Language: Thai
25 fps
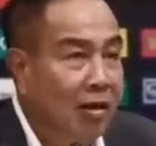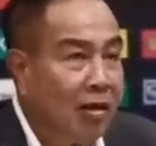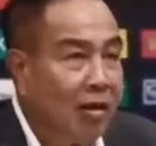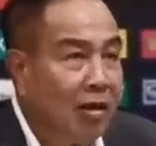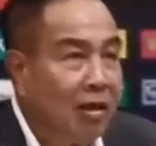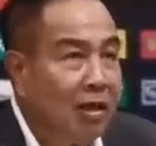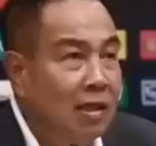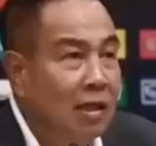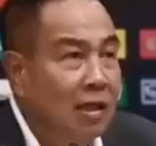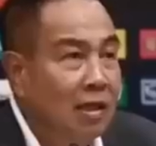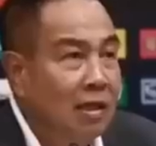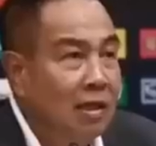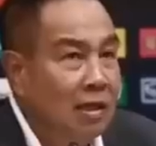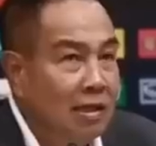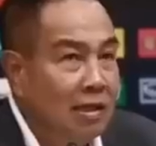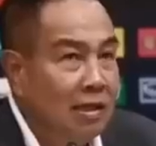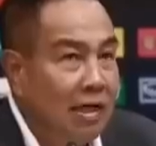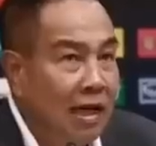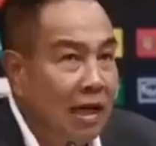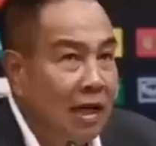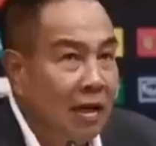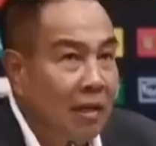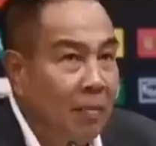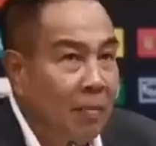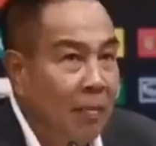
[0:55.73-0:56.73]
พี่ป้อม โช
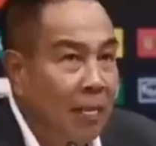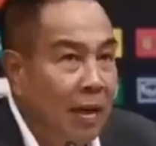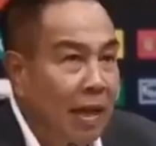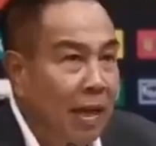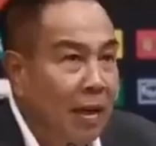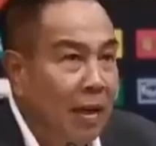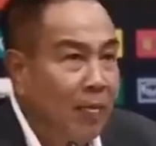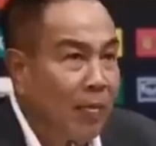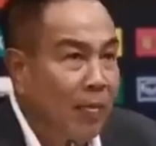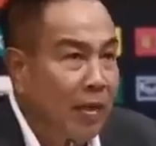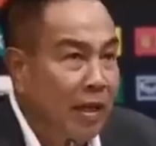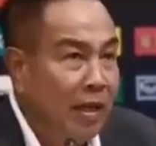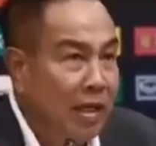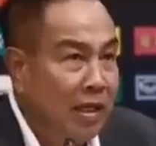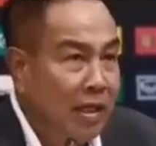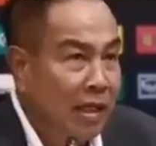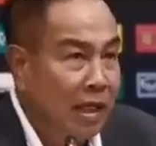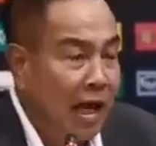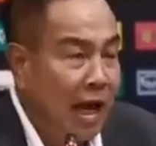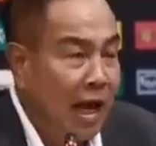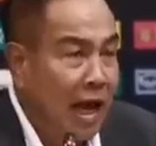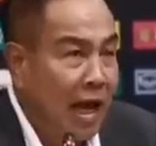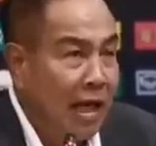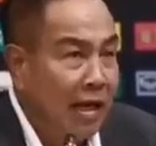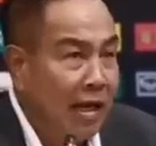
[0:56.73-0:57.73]
ว์ลีลาความเป็นนา
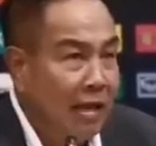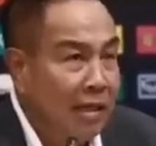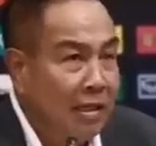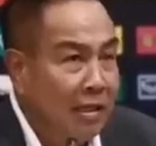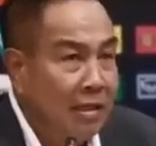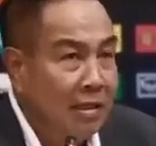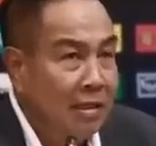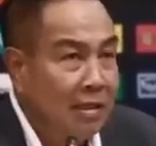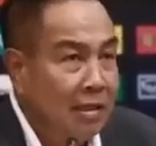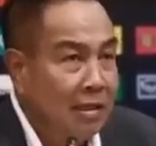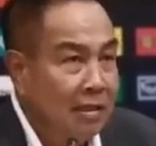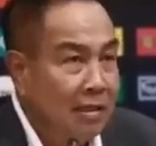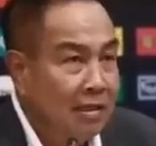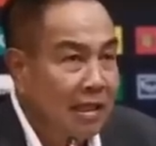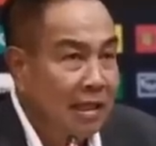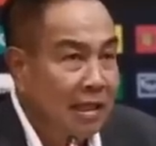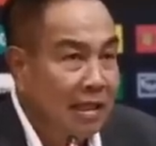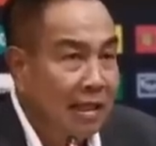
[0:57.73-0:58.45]
ยกนะครับ